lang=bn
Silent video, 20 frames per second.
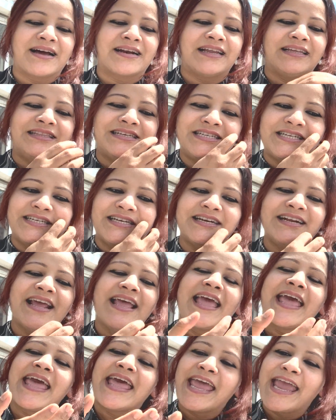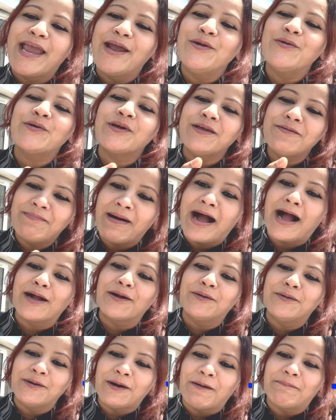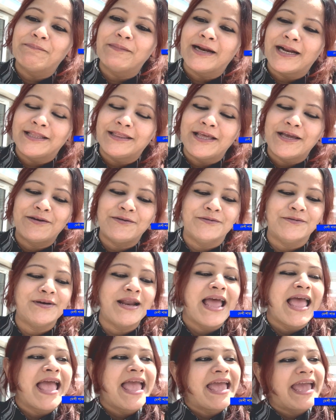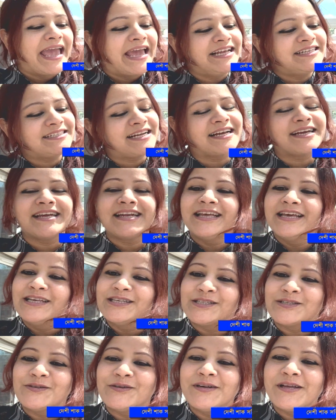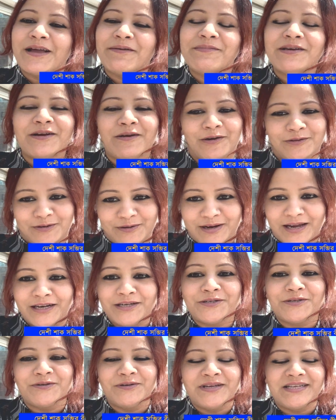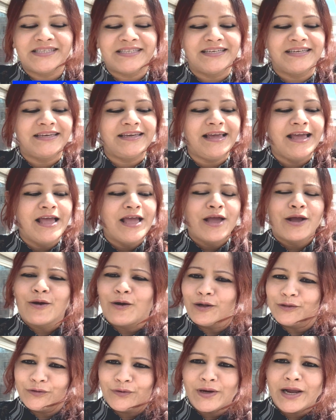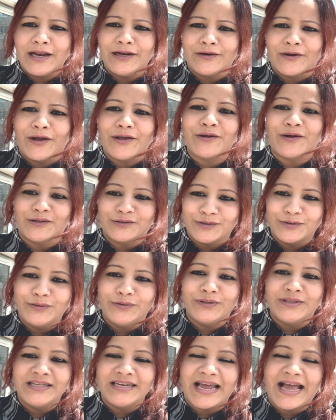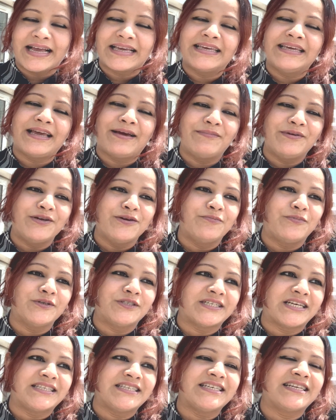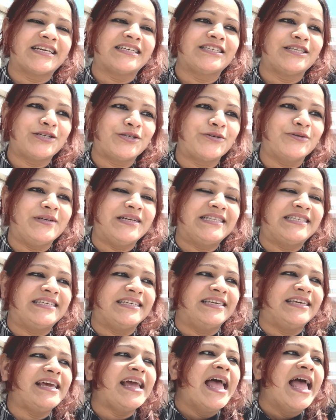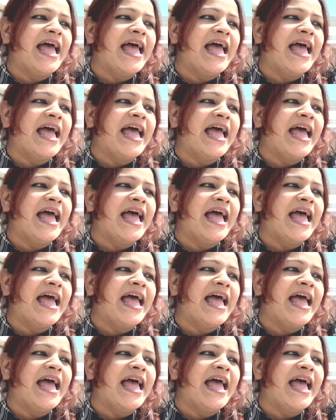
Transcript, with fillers: বাংলাদেশের এরও কি ভাগ্য আপনারা দেখুন এই শাকের হিস্টোরি আমি গতকাল শুনেছি গতকাল নয় গত দুদিন আগে আমি নুপুর চাচির কাছে শুনেছি